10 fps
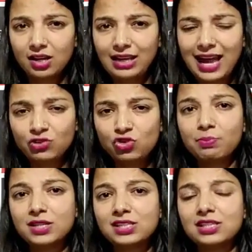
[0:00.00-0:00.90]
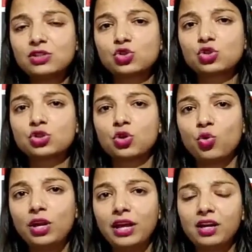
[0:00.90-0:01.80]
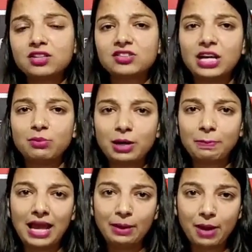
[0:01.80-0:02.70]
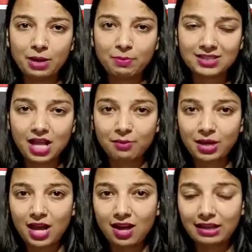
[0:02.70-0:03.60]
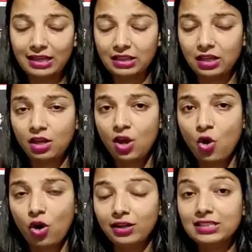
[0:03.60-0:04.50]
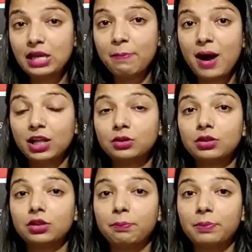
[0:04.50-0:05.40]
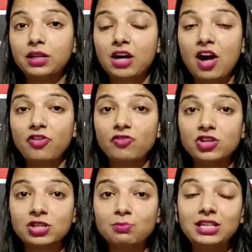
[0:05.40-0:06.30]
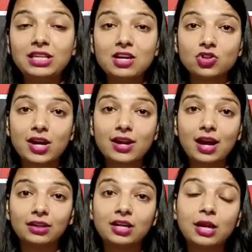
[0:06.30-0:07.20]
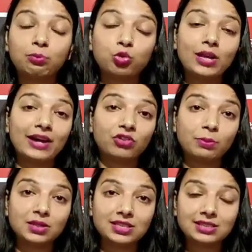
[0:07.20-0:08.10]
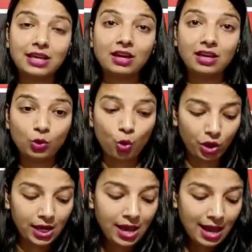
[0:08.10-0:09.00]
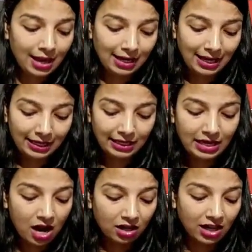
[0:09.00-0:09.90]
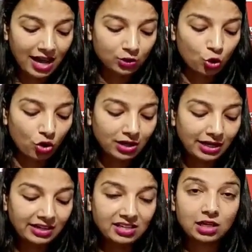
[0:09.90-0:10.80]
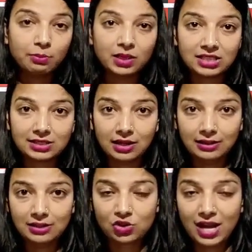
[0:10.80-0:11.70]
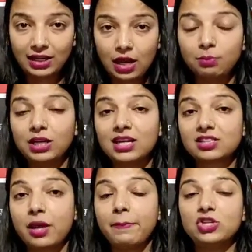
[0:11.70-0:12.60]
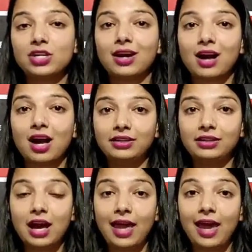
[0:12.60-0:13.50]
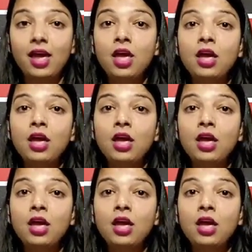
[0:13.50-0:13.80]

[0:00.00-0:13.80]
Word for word: इलेक्ट्रिक बसेस को लेकर स्टेटमेंट पहले बार बार सामने आ रही थी और इसी बात पर काफ़ी वजन भी दिया जा रहा था कि अब तो इलेक्ट्रिक बसेस की खरीद होगी लेकिन यहाँ ढाई नई डीजल बसेस खरीदी जाएंगी अब देखिए इसके पीछे का कारण क्या है